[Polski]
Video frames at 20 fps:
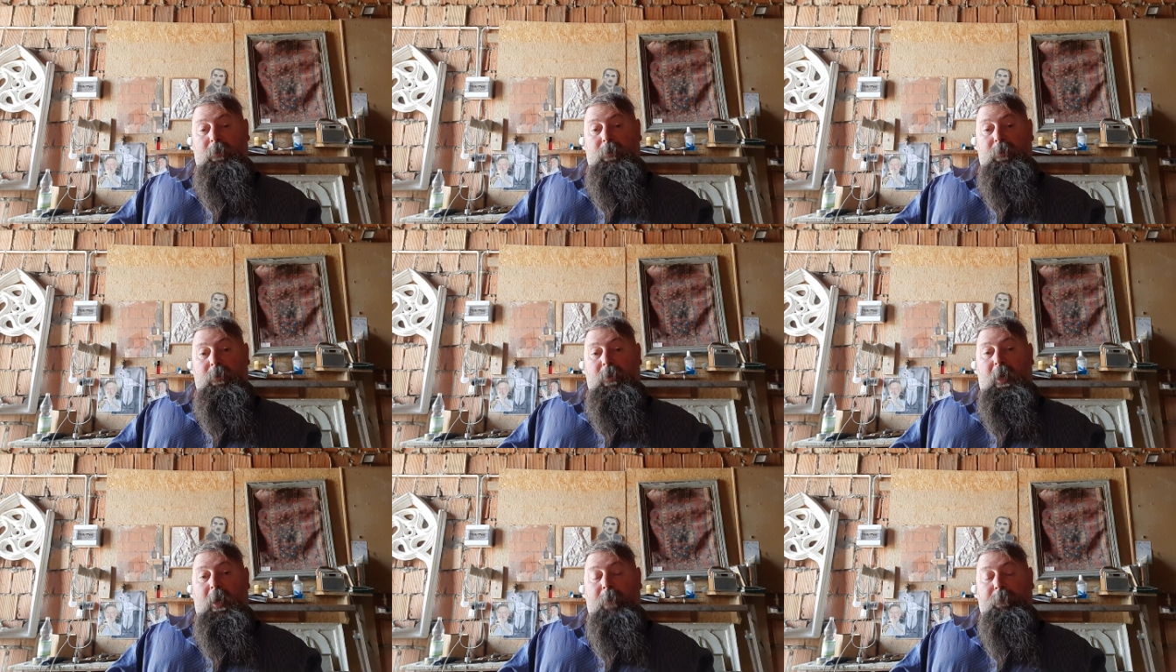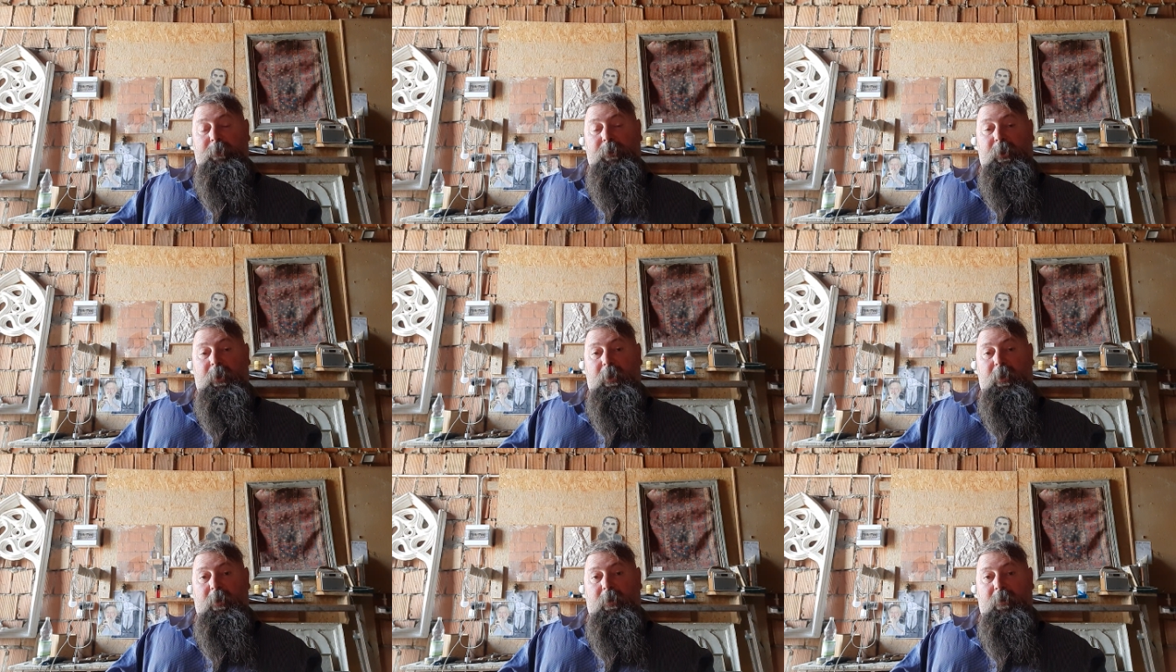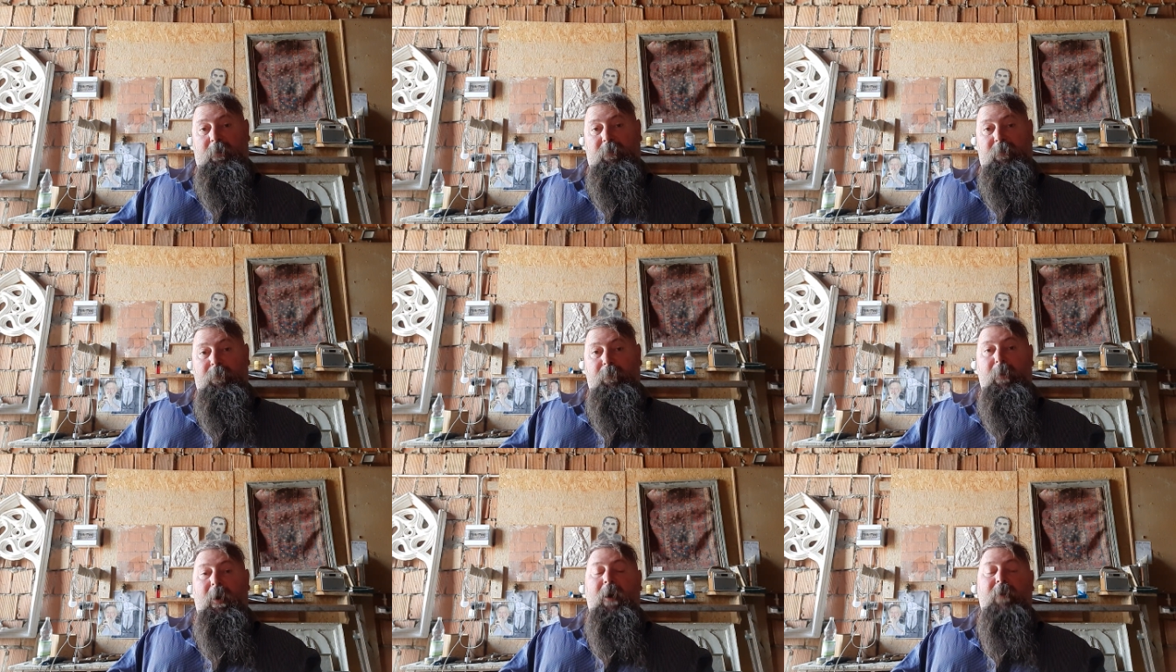nam się
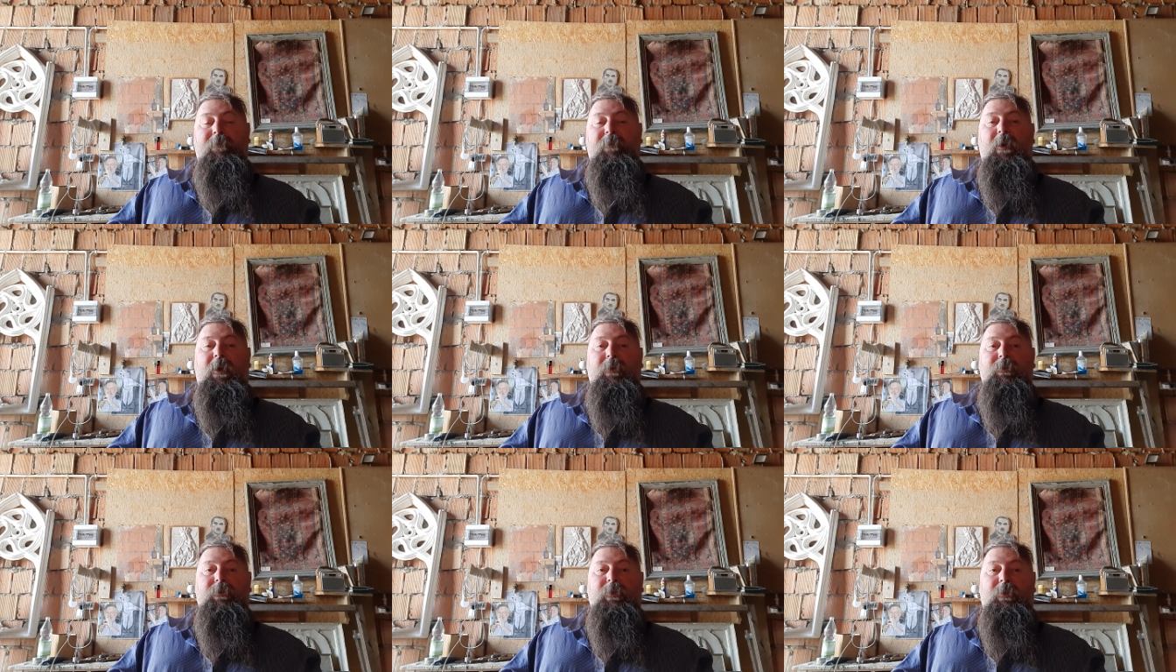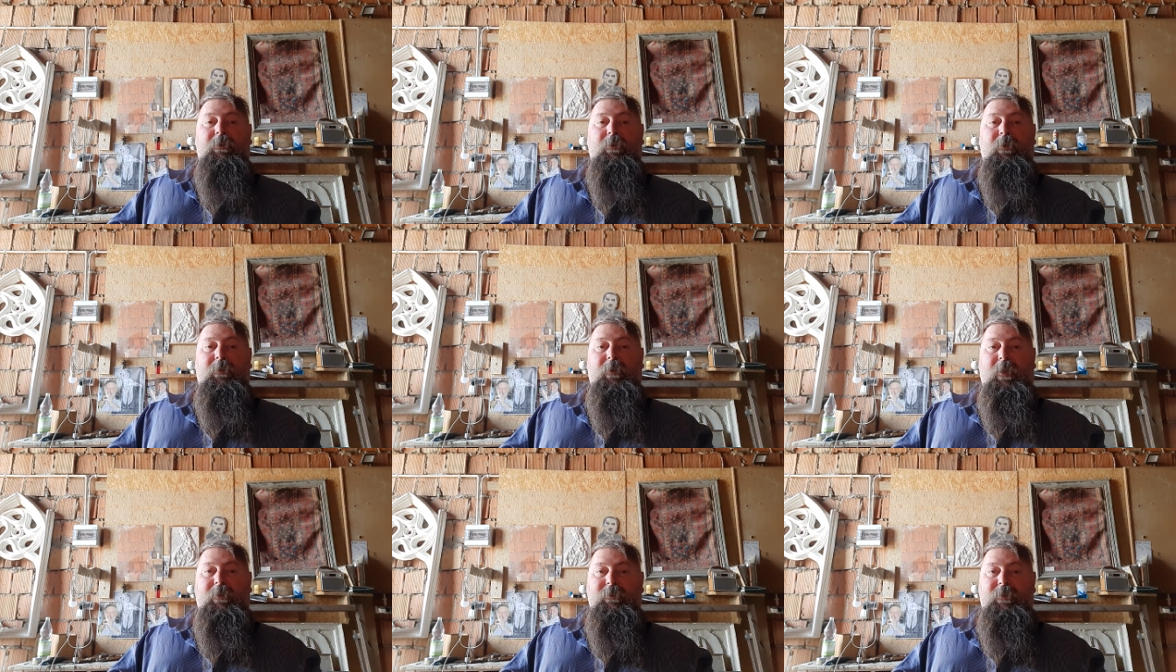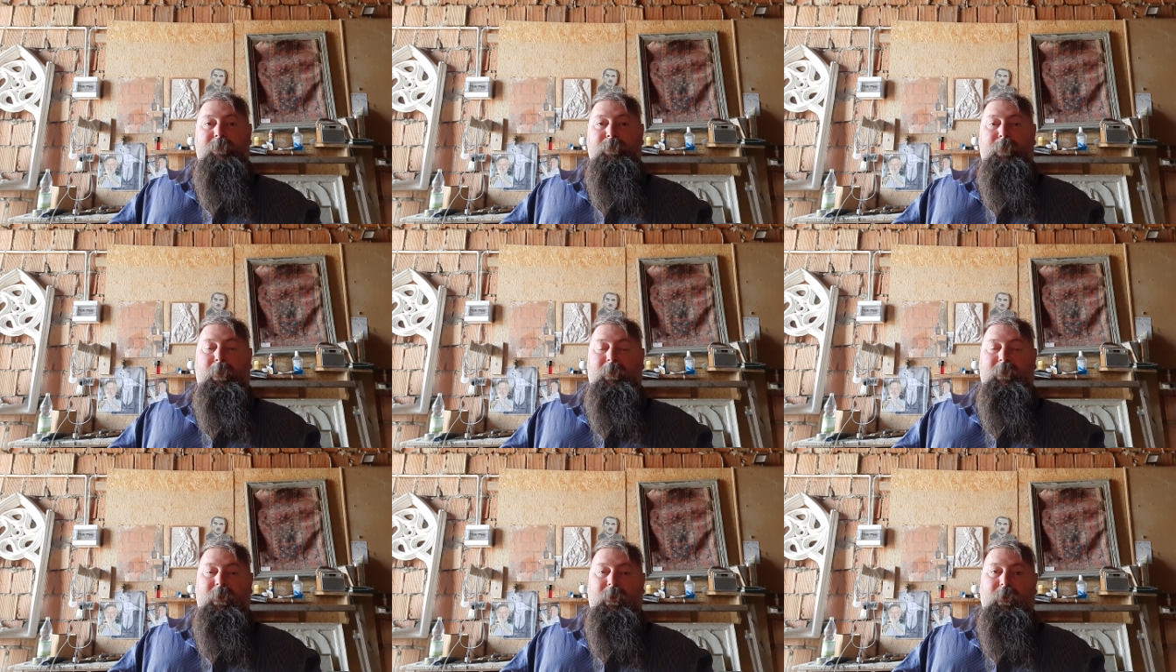wmawia, że to tacy
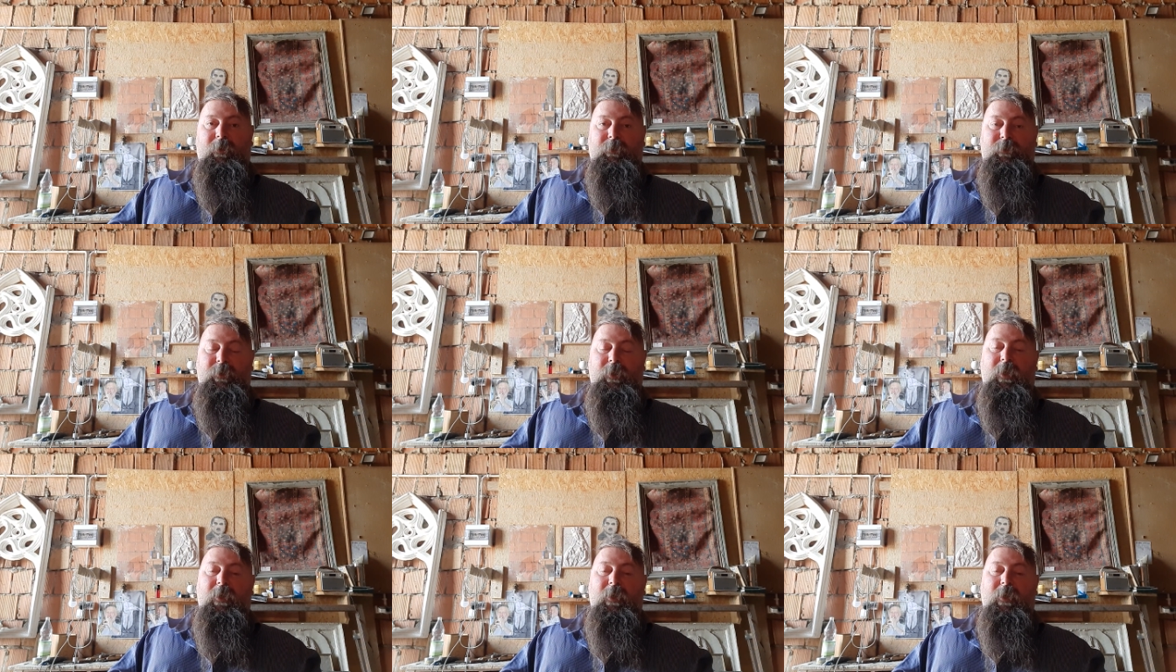patrioci,